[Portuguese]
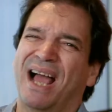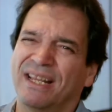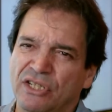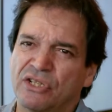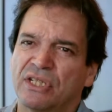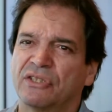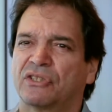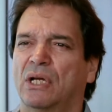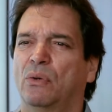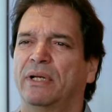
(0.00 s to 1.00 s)
a
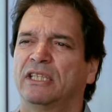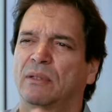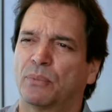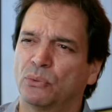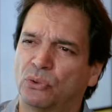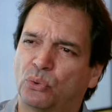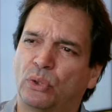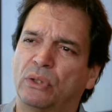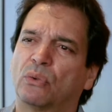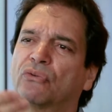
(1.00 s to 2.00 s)
distinção entre
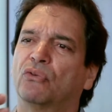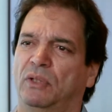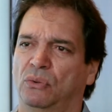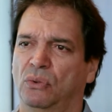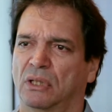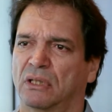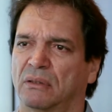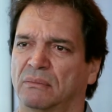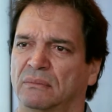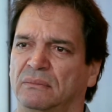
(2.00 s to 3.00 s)
produtor e consumidor,
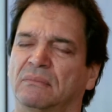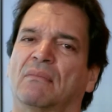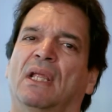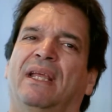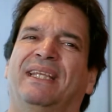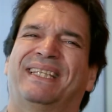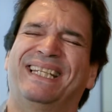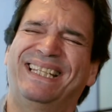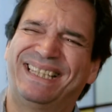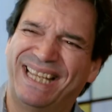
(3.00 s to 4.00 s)
entre
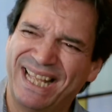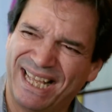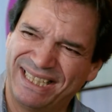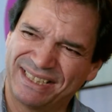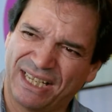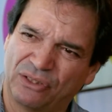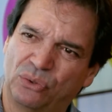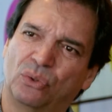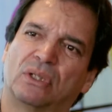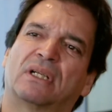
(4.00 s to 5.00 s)

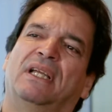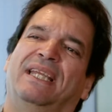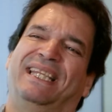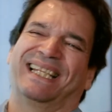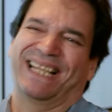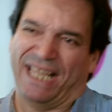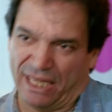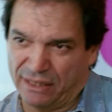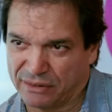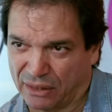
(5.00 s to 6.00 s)
idealizador e
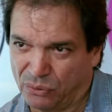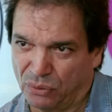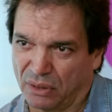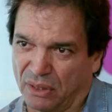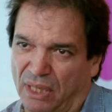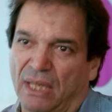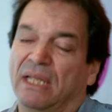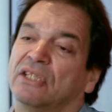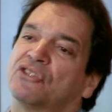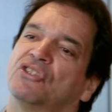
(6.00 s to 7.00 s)
realizador,
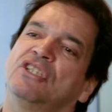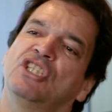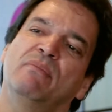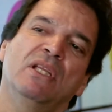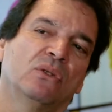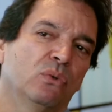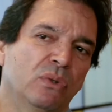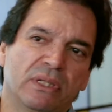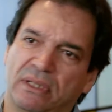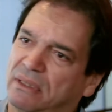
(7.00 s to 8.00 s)
se
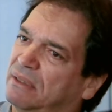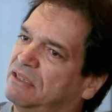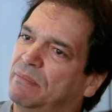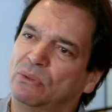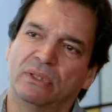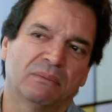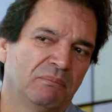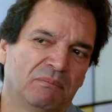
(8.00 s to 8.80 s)
diminui, diminui